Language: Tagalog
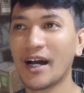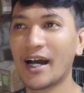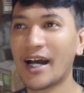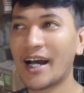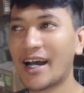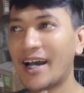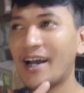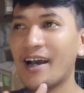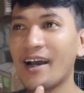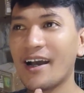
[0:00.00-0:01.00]

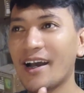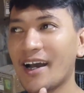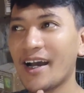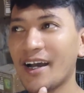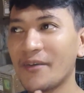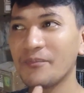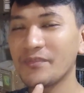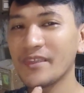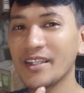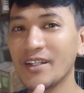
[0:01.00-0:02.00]
um,
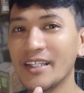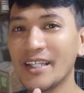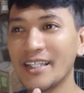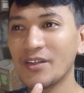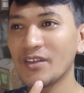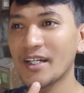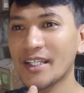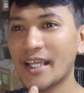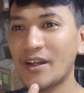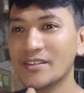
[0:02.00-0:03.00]
nandito, nandito na
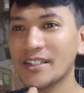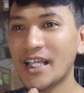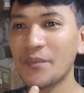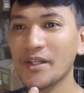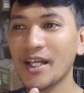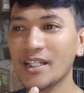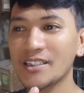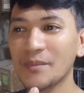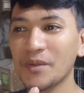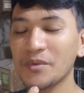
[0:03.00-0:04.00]
rin tayo sa topic natin
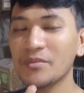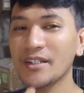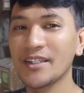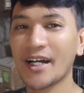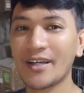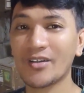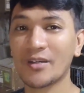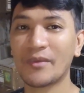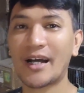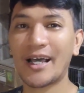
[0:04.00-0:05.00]
sa pagbibreed ng ano
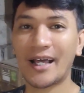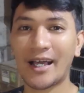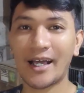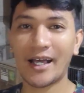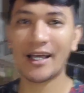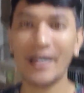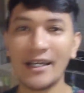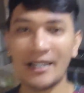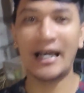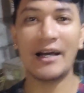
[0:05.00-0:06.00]
ng mga uh,
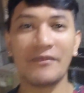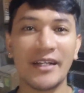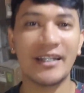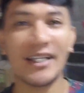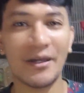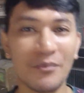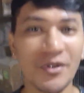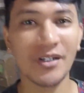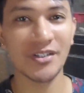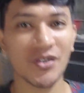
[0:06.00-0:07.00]
African lovebirds.